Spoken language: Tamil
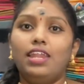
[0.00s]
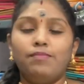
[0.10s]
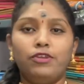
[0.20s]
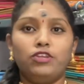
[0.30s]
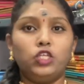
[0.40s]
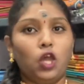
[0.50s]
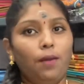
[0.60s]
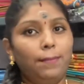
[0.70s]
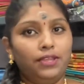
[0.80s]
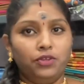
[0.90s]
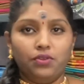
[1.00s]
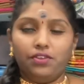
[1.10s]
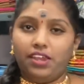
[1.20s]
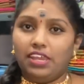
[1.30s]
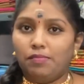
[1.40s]
நம்மளோட ஷாப் அண்ட்
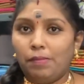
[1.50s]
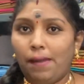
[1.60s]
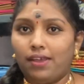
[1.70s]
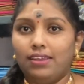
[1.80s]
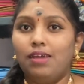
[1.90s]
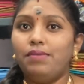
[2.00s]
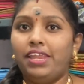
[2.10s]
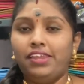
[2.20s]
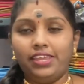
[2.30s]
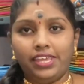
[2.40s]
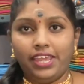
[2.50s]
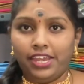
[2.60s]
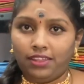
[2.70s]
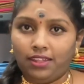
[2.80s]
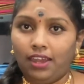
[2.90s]
யூனிட் ரெண்டையுமே பார்க்கலாம் அண்ட் நீங்கள்
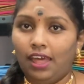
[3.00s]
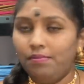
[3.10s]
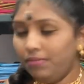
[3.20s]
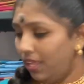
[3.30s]
எடுத்துக்கலாம்